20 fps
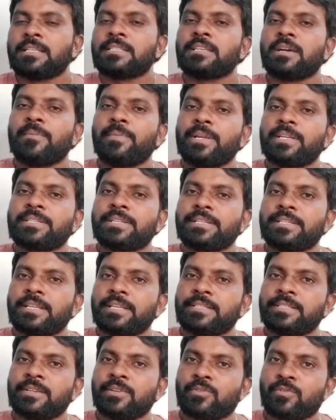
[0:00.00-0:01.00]
సమీక్ష
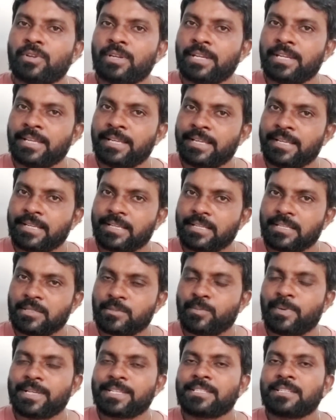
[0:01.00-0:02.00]
చేసి కొన్ని
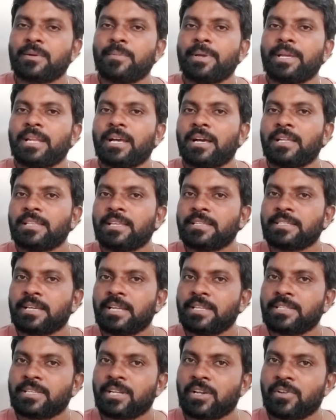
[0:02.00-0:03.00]
స్పష్టమైన
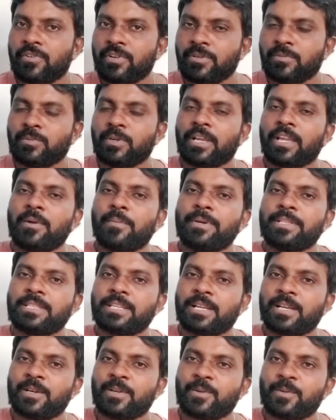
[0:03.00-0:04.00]
ఆదేశాలు ఇచ్చినటువంటి
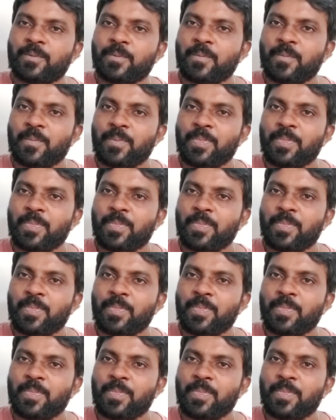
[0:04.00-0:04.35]
ముఖ్యమంత్రి గారు